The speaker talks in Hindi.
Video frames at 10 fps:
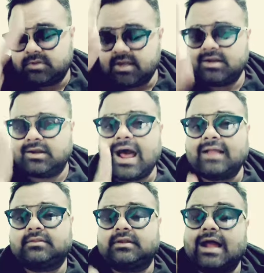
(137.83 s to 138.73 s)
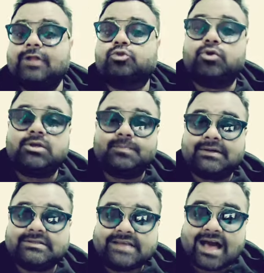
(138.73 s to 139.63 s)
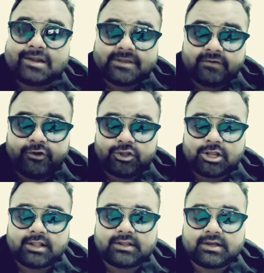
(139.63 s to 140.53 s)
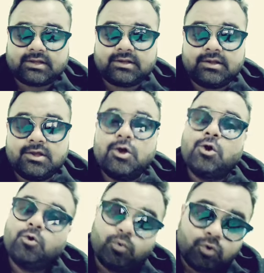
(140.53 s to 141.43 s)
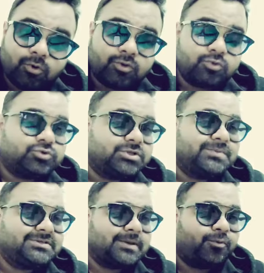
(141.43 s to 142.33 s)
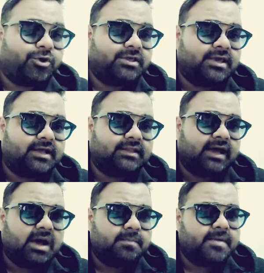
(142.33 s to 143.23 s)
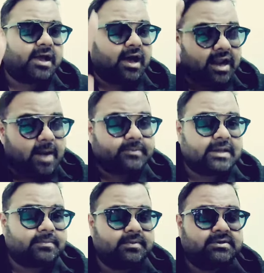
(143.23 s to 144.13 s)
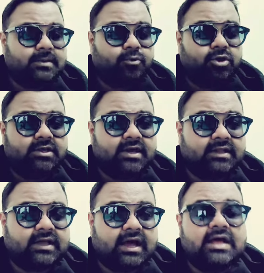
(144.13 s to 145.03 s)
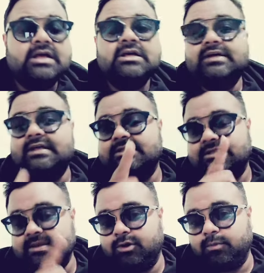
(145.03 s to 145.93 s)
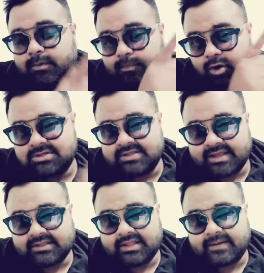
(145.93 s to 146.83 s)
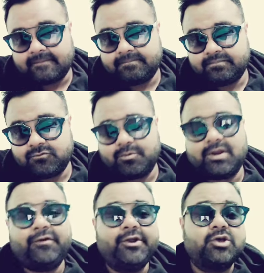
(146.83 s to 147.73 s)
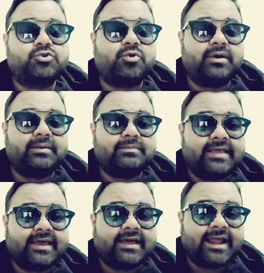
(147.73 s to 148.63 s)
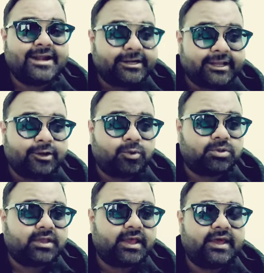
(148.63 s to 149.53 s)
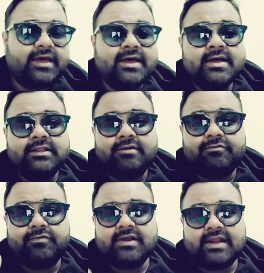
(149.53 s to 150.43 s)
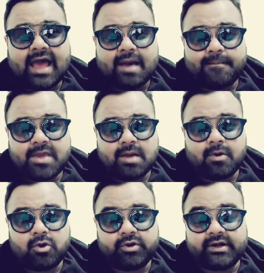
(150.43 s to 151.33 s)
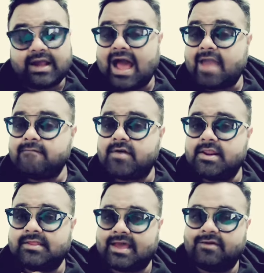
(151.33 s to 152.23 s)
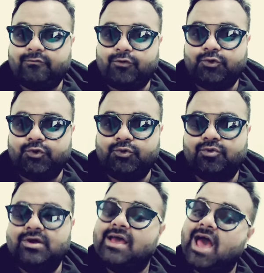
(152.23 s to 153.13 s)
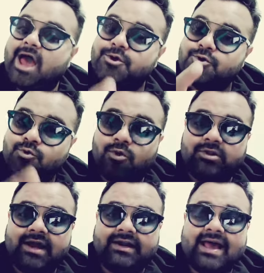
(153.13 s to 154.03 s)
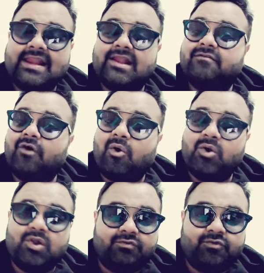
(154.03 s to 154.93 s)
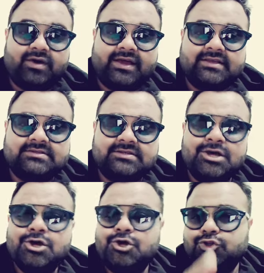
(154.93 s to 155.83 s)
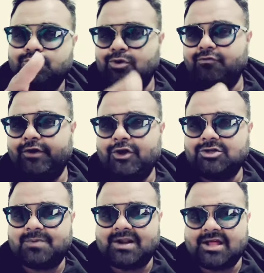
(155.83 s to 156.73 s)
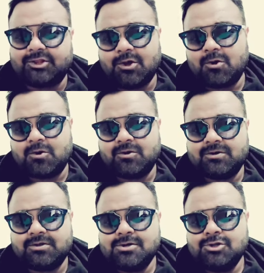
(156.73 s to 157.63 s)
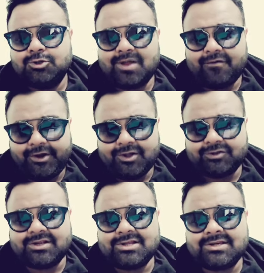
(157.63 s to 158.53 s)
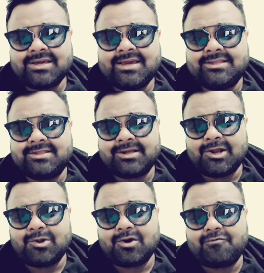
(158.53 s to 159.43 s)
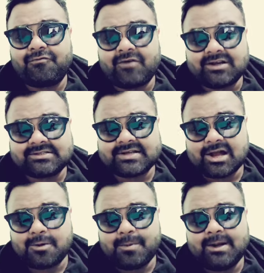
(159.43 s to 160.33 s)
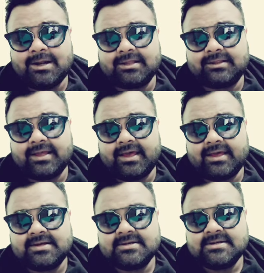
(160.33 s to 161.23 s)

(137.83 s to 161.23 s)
दिन रात रात को एक बार चार बजे वीडियो डाला था वो उस दिन भी सपोर्ट किया था मेरे खराब टाइम में भी सपोर्ट किया था जितने भी लोग बिग बॉस देखते हैं जो मेरे वीडियोस को देख कर एंटेन होते हैं दे फील हैप्पी अबाउट इट आई एम वेरी थैंकफुल टू यू एंड यू नो दैट आई लव ऑल ऑफ यू गाइस तुम लोग वीडियोस बनाते हो तुम्हारे वीडियोस के नीचे कितने लोग फर्स्ट का कमेंट लिखते हैं